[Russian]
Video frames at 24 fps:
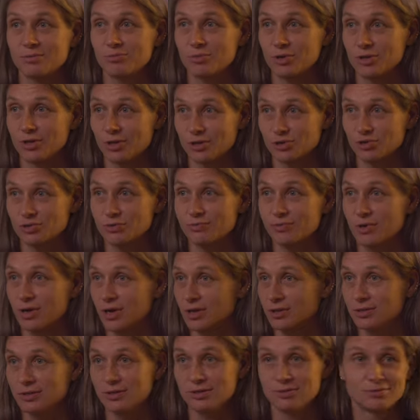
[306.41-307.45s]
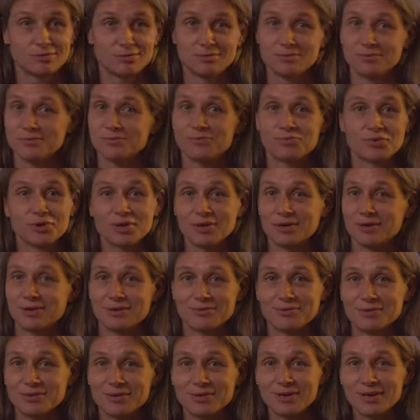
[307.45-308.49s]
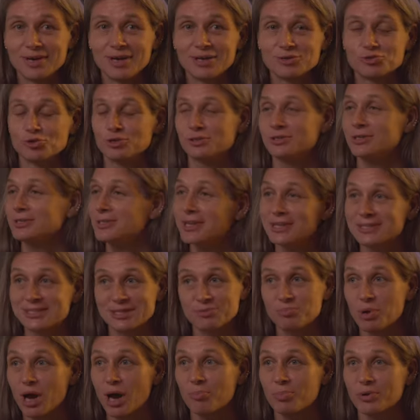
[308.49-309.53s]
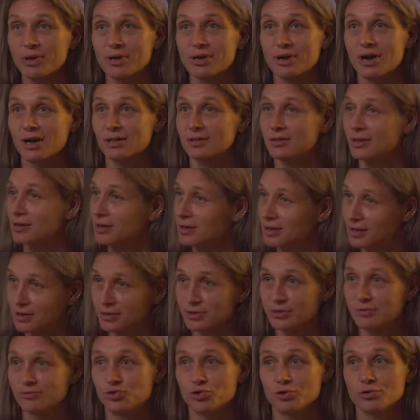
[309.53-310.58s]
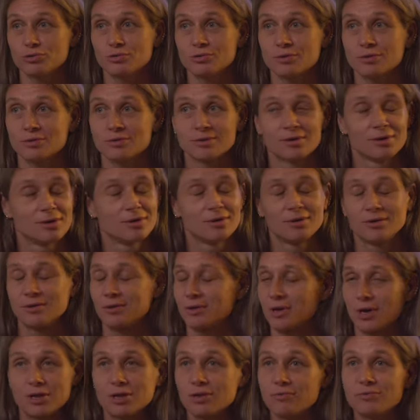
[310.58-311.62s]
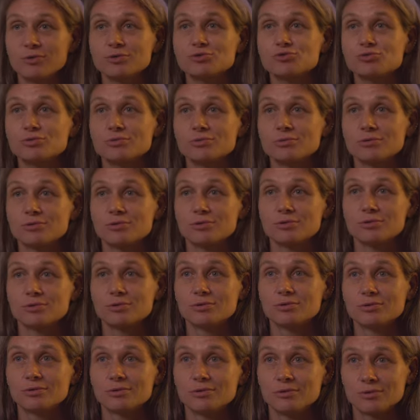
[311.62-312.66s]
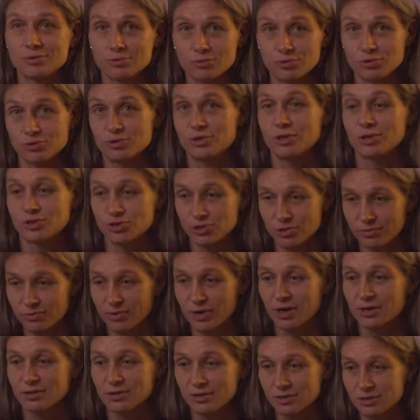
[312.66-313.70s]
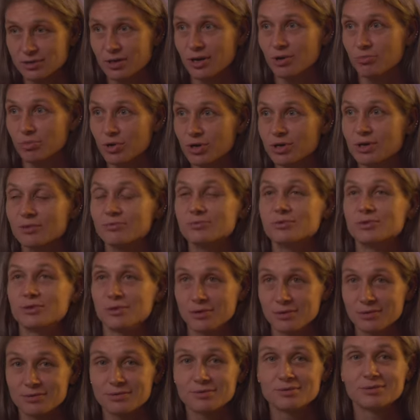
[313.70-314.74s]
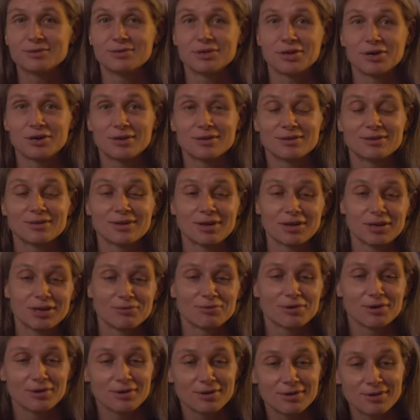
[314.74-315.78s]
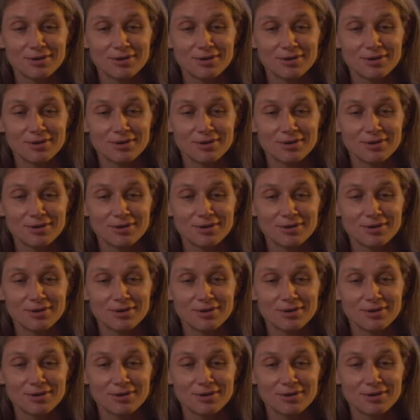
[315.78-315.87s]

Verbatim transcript: Мы должны выходить и выигрывать. То есть не для себя преград, не для девчонок я не вижу. То есть должны выходить и обыгрывать, и ехать на Евро.